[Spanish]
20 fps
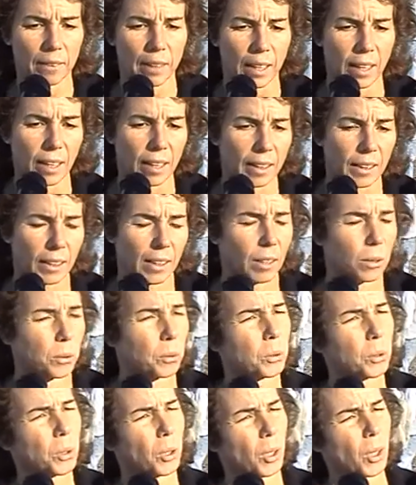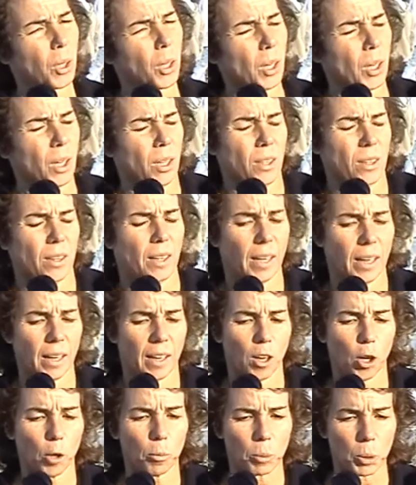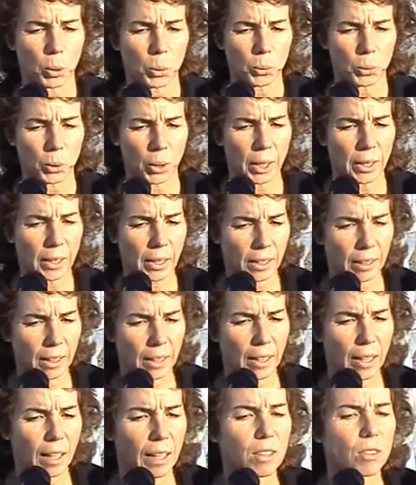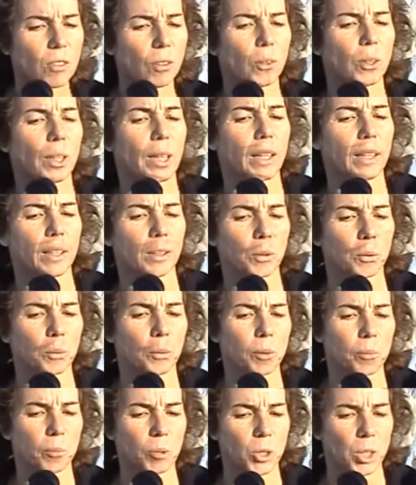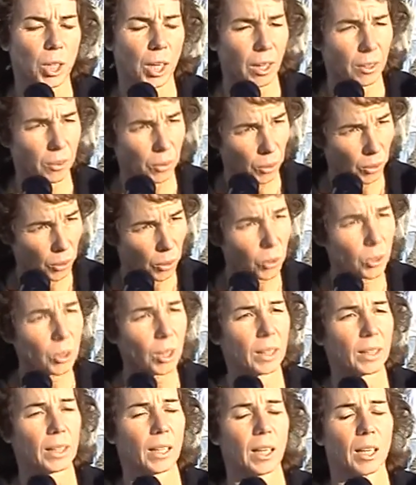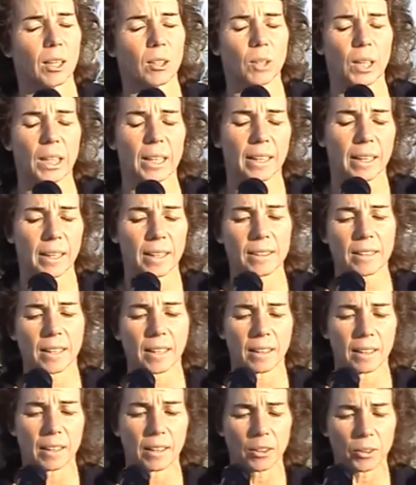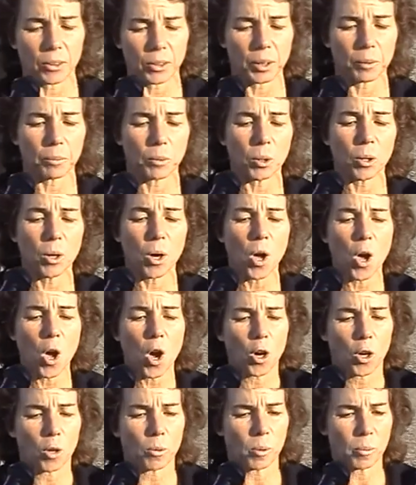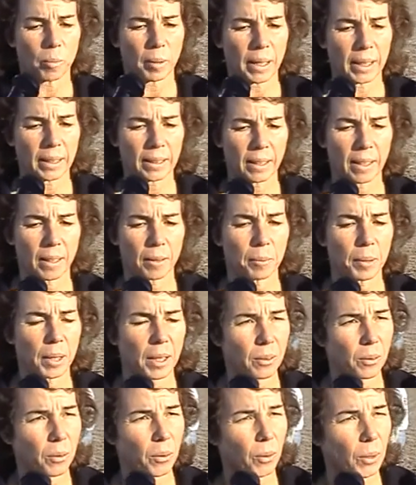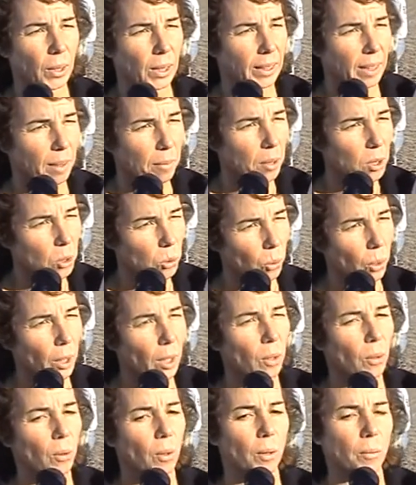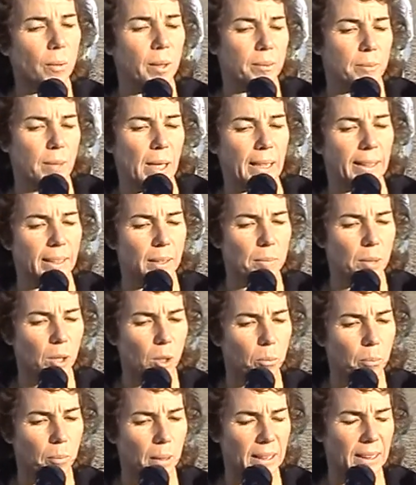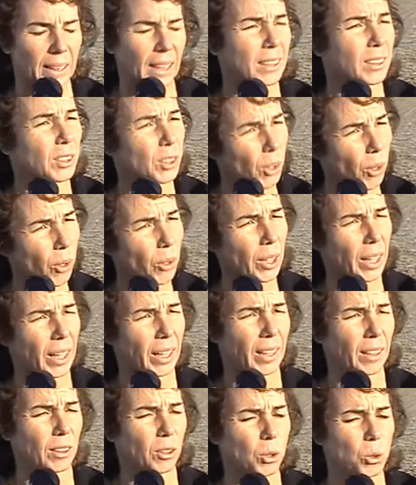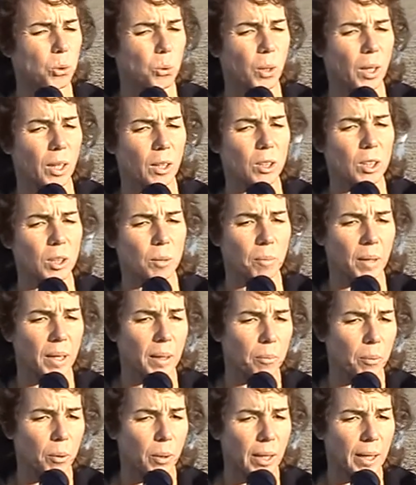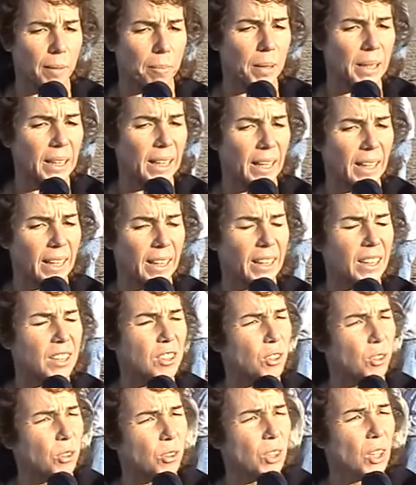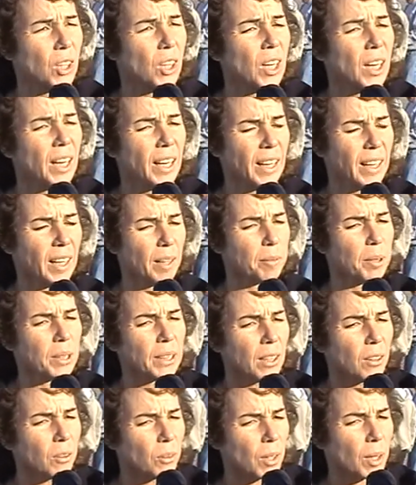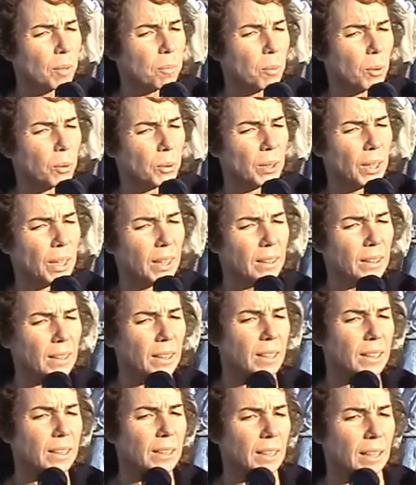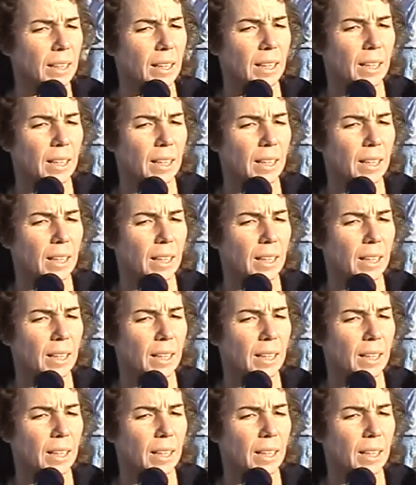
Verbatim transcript: ante la inquietud de los productores de aquí de la zona, estuvimos llegándonos hasta la localidad de San Jerónimo como para estar viendo el tema suelo, el, el tema compactación en estos suelos y para poder aplicar en ellos herramientas correspondientes